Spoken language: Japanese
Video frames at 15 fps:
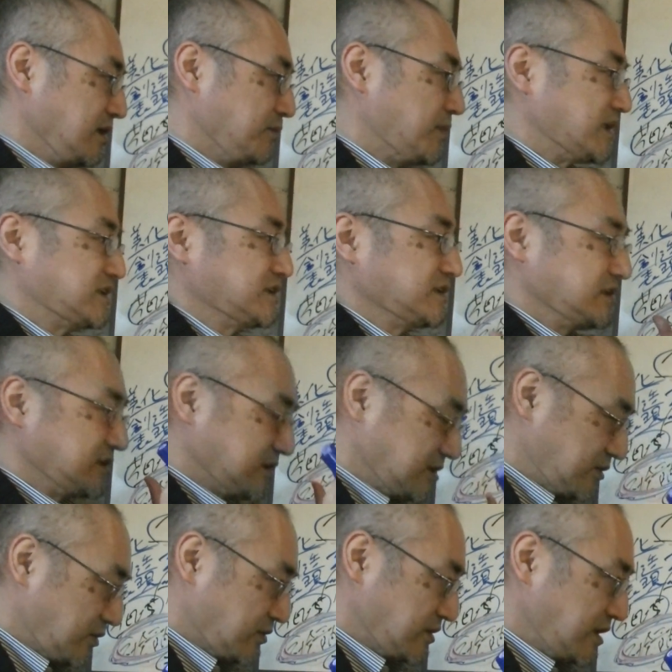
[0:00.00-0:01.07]
町
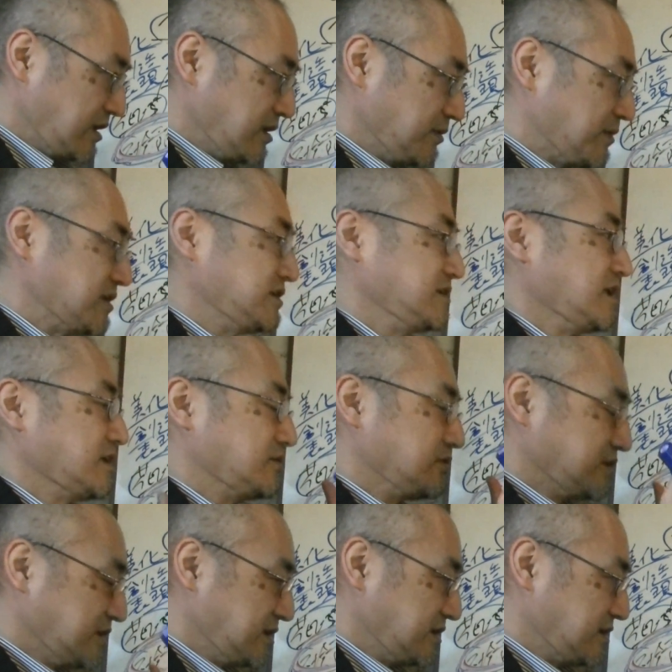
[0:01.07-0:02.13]
のね町や
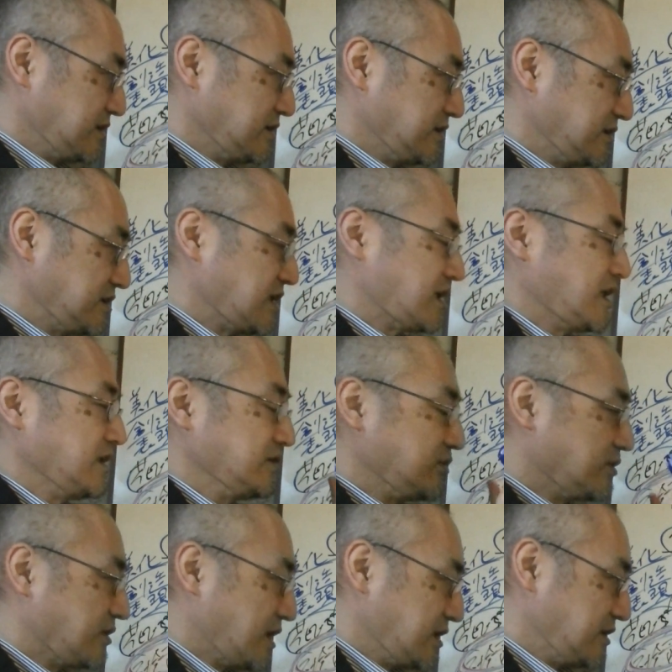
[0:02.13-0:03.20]
国社会
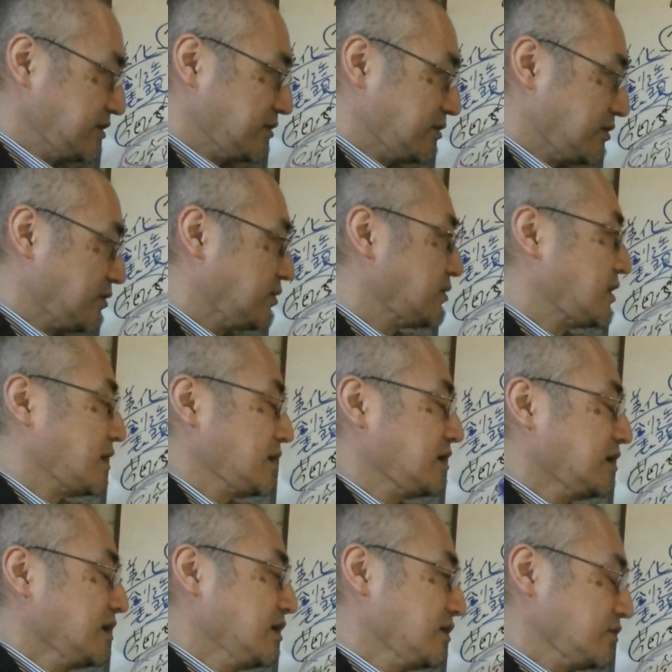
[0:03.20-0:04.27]
のありようを
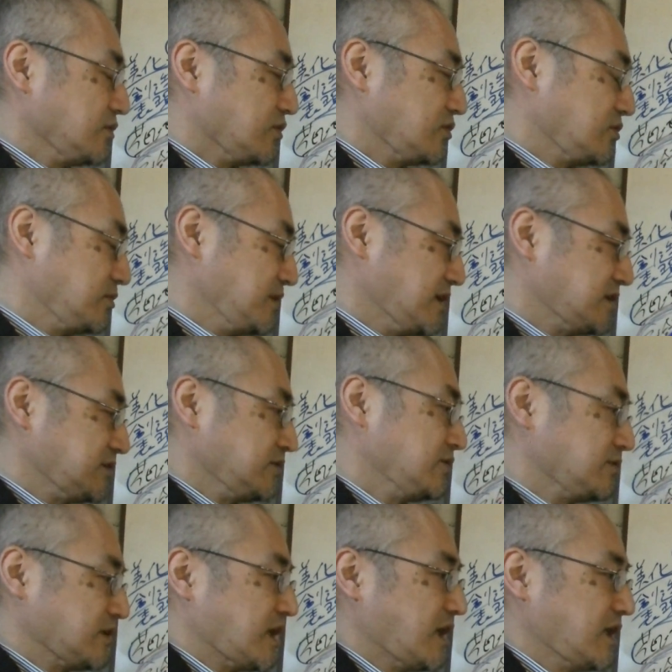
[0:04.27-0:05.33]
組み合わせいろ
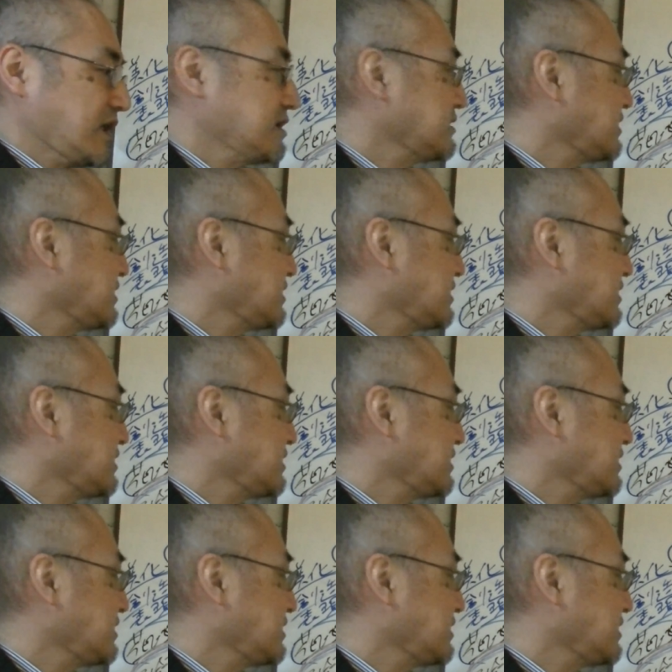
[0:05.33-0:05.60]
いろ考え